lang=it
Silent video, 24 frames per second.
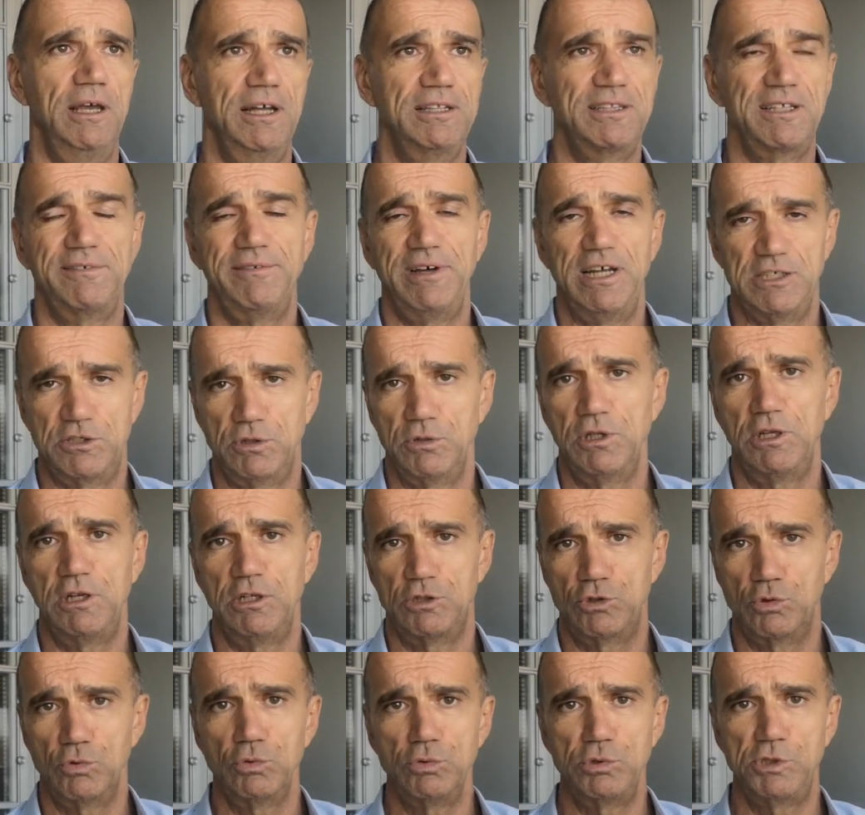attraverso delle
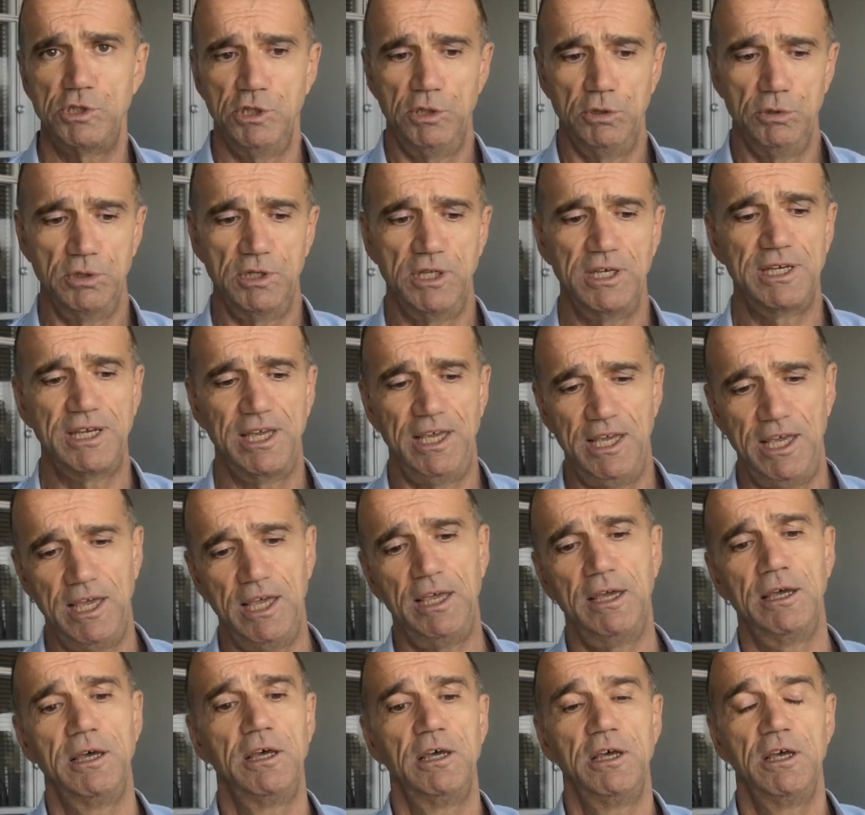soluzioni
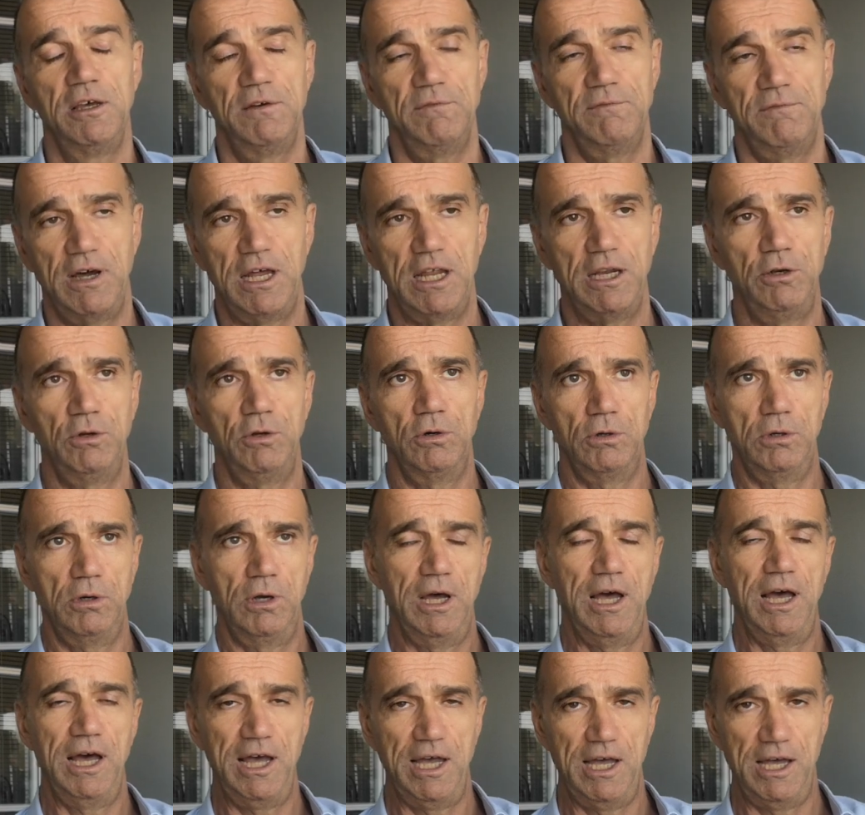che vanno
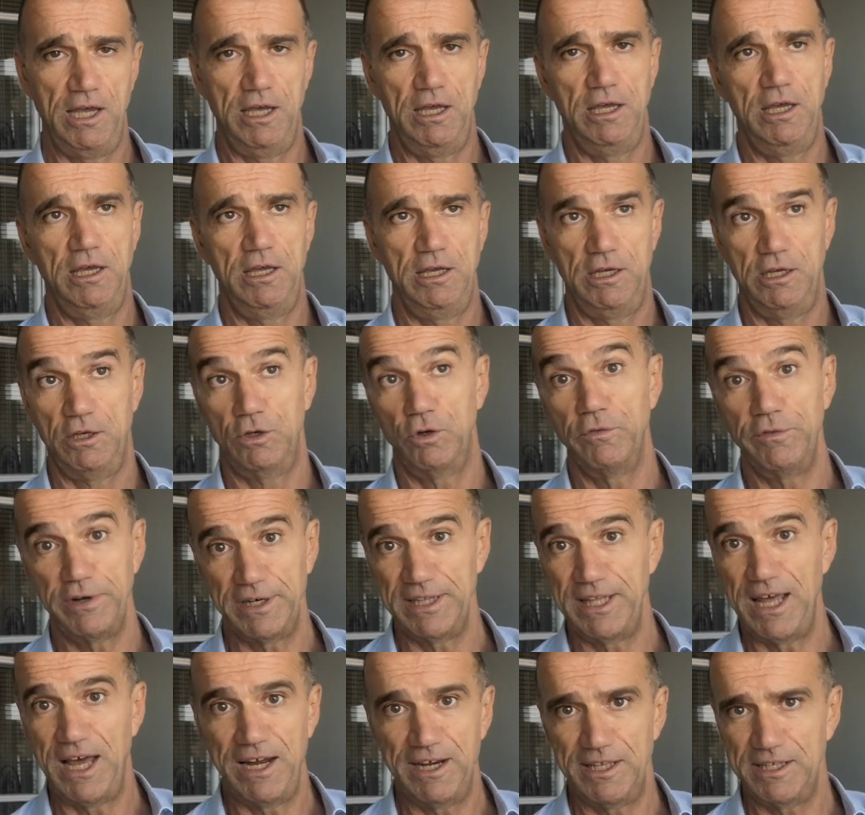a, a eh,
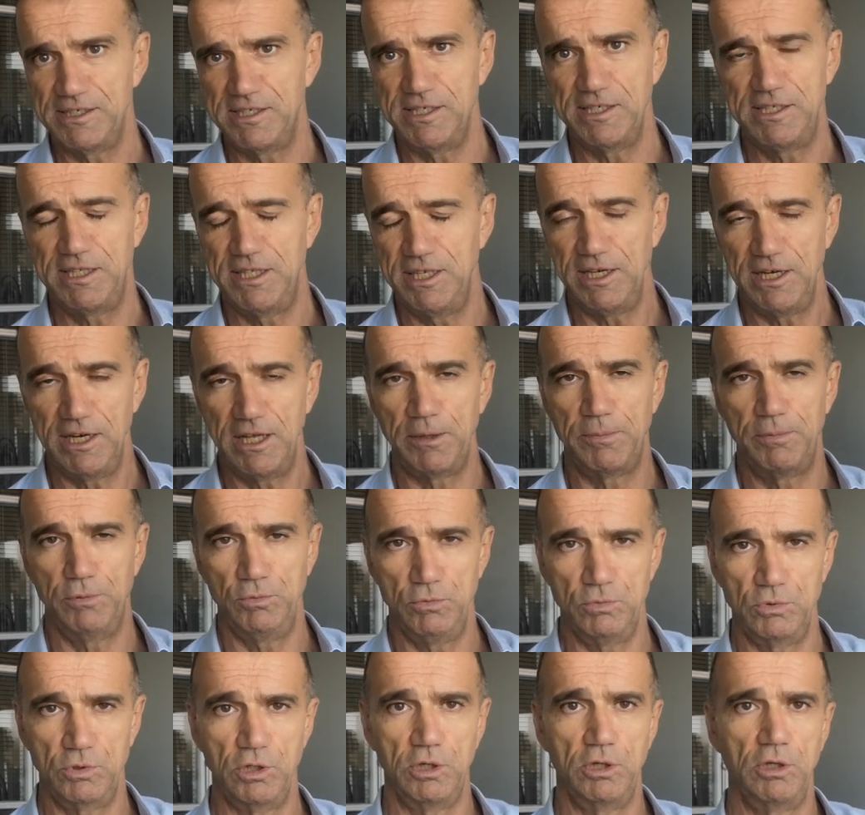governare e gestire
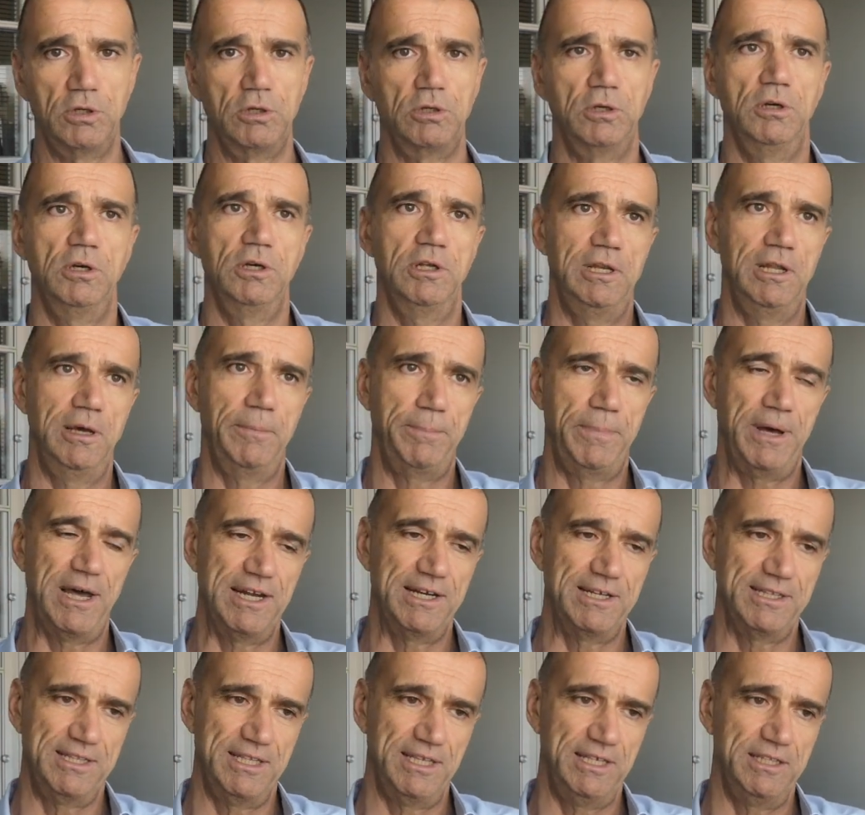appunto la
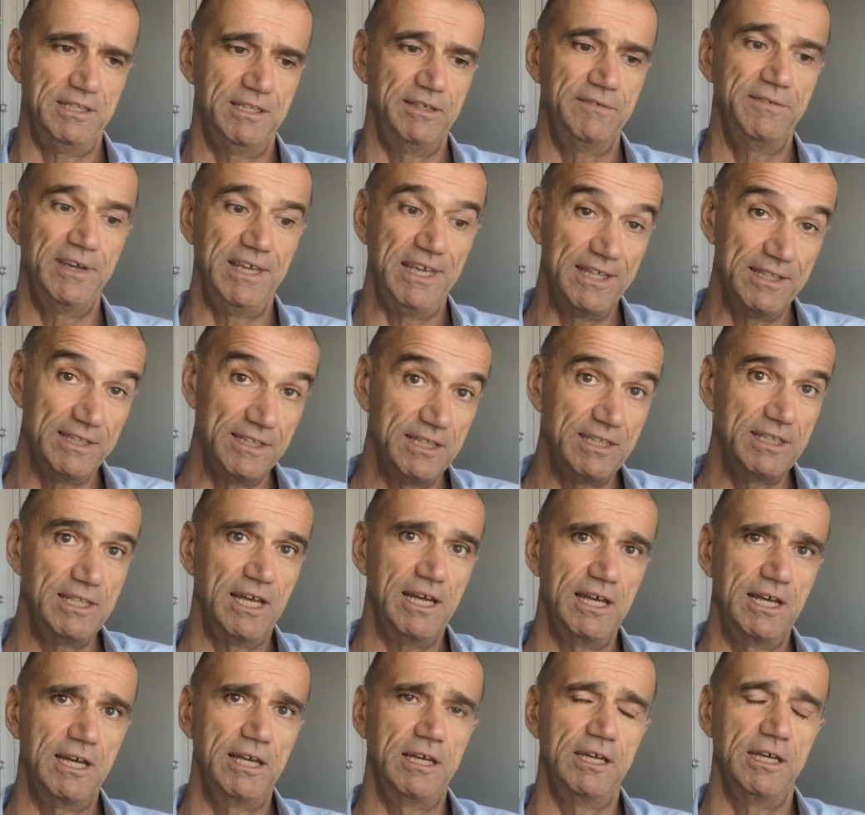parte di
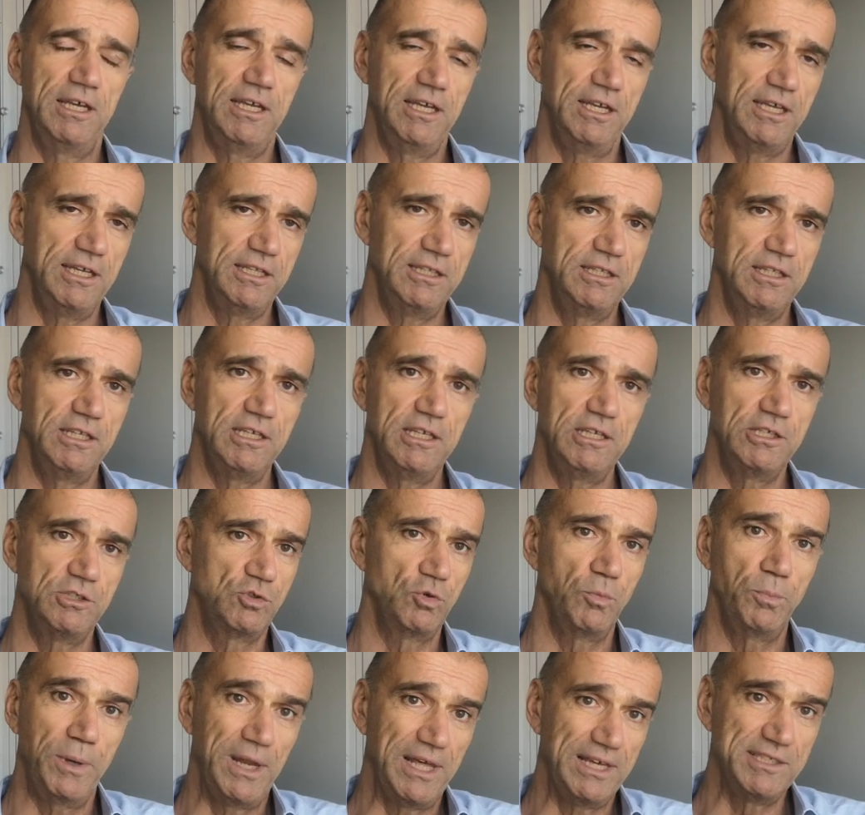vendita e di
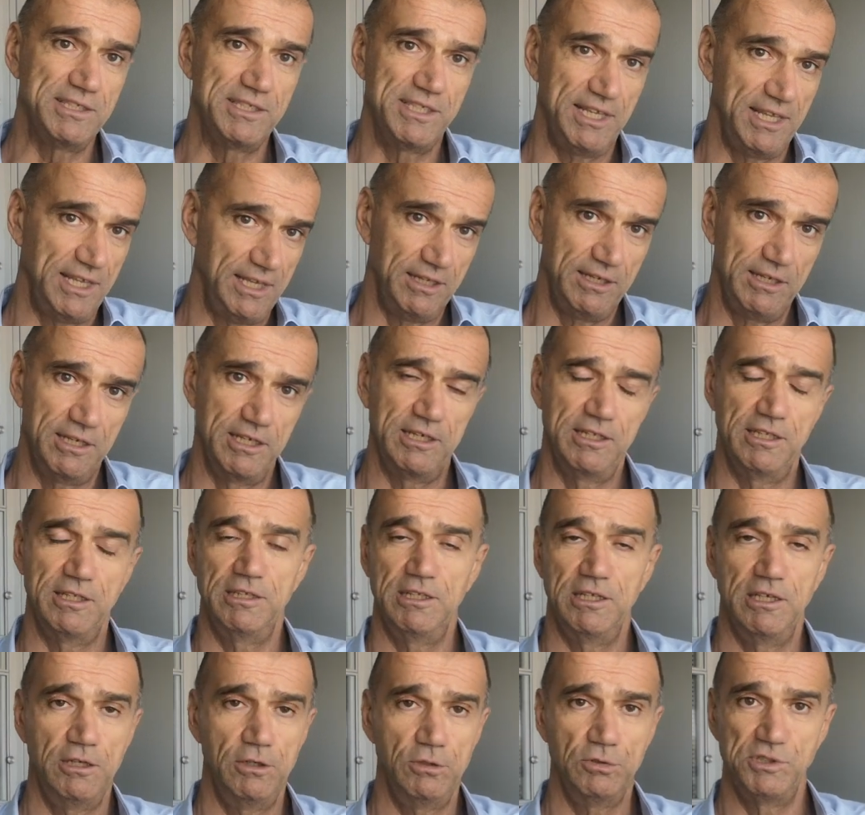supply chain
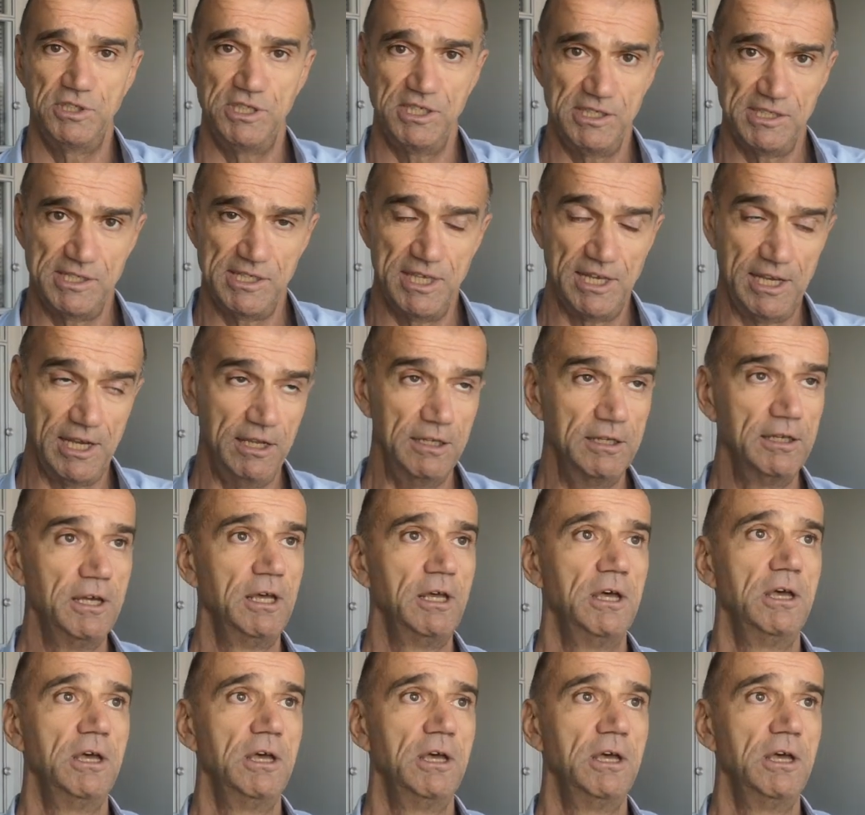eh, logistica.